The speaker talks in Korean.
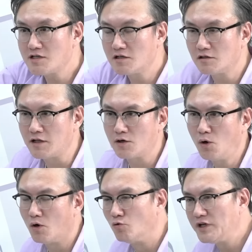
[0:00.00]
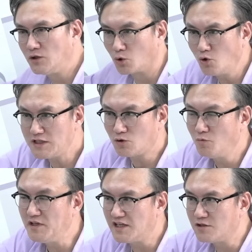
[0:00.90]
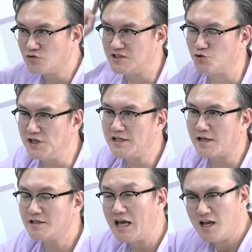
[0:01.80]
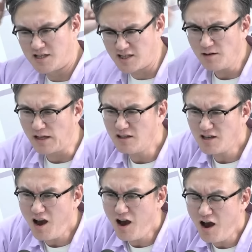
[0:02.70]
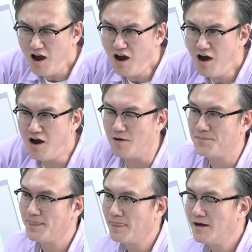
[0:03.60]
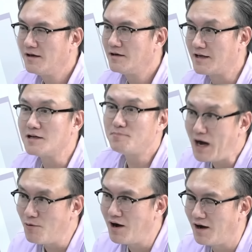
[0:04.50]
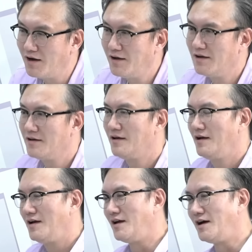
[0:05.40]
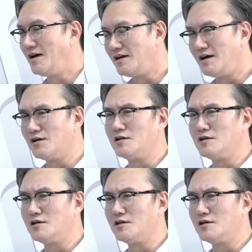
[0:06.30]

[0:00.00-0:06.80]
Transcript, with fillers: 황제를 끌어내리고 우리 노동자 농민들이 주인이 되는 세상 만들자. 어. 라는 파와 강경파. 네. 야야